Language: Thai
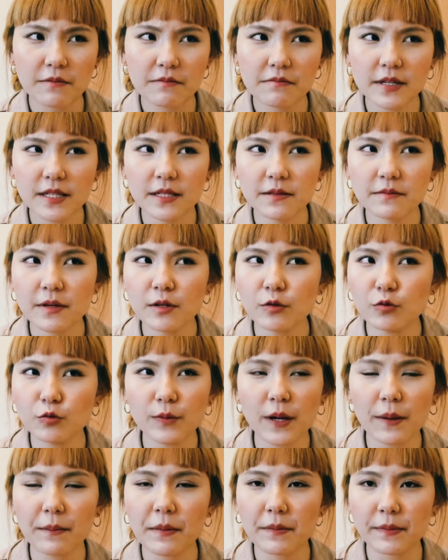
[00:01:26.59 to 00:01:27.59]
ไม่ไม่รู้
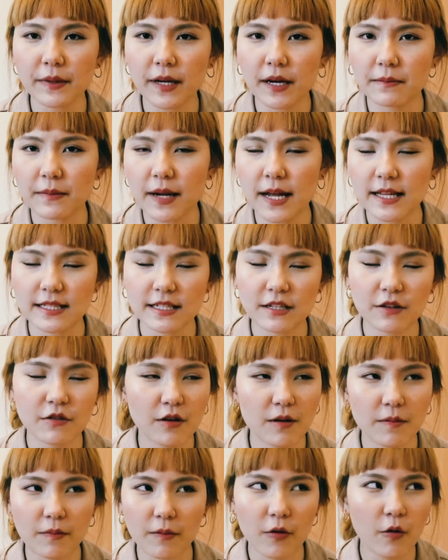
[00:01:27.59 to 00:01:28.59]
ทำไมเหมือนกันมาอาจจะเกี่ยว
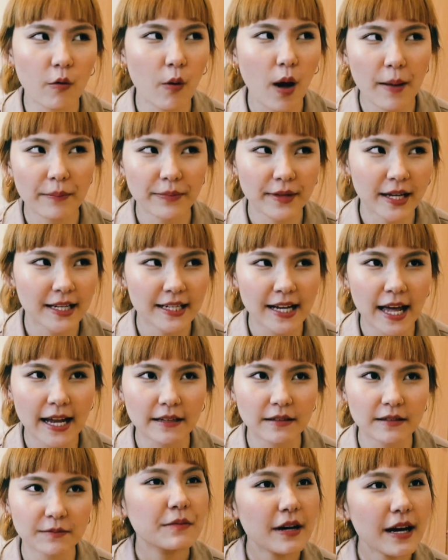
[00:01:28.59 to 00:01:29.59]
กับความถนัด
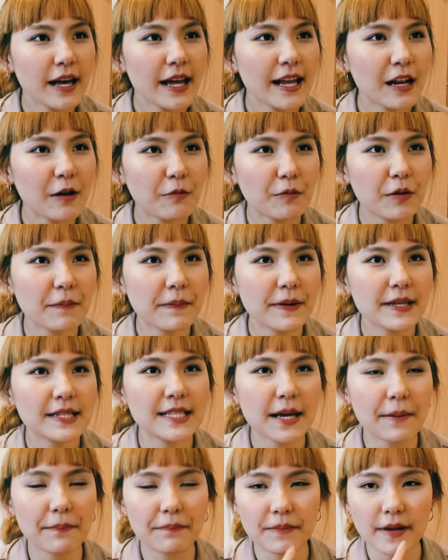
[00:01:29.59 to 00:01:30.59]
เพื่อให้เราไม่ไป
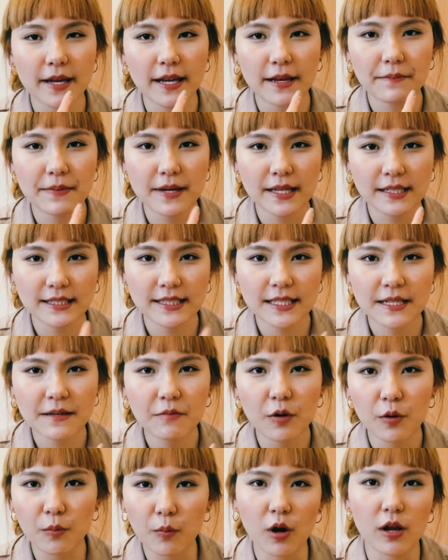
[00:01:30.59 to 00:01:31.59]
จับไอ้เพซซิ่ง
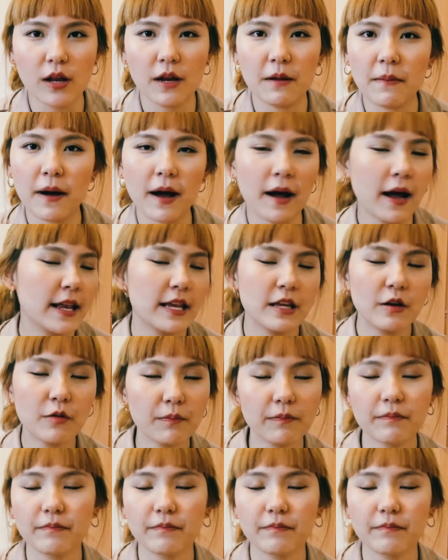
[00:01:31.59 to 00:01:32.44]
บ่อยๆละมั้งอันนี้